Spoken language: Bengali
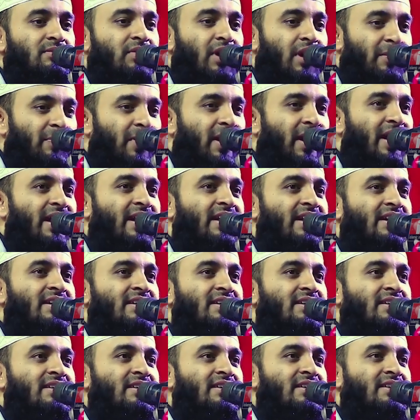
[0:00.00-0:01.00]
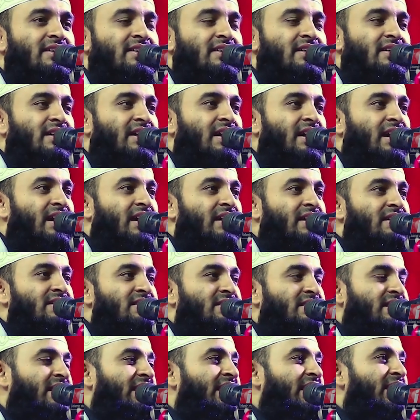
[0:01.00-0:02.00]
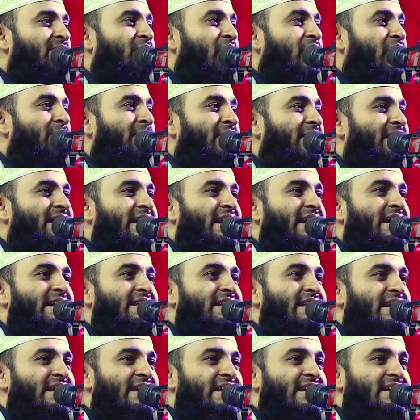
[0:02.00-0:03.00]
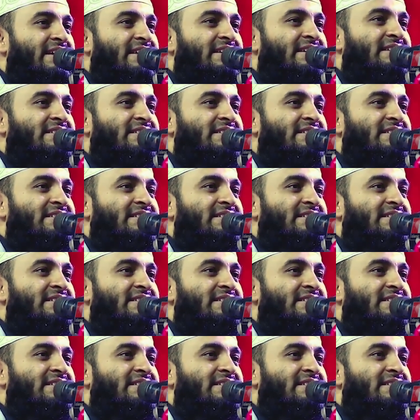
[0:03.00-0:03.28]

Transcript: ভয় পায় স্ত্রীরে ভয় পান কে কে দেখি